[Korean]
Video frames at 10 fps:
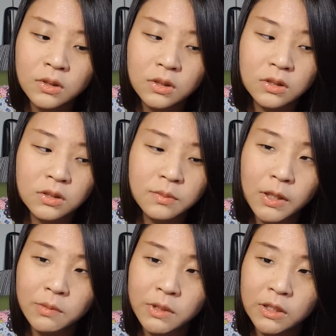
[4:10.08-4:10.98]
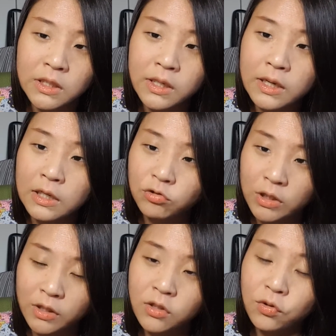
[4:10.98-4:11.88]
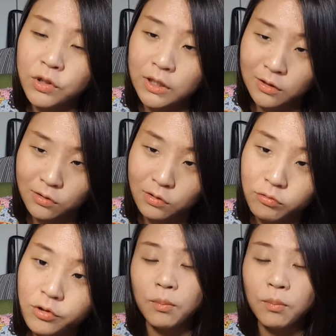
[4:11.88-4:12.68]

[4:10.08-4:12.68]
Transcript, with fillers: 그 마음이 이해가 아주 안 되는 건 아니더라고요.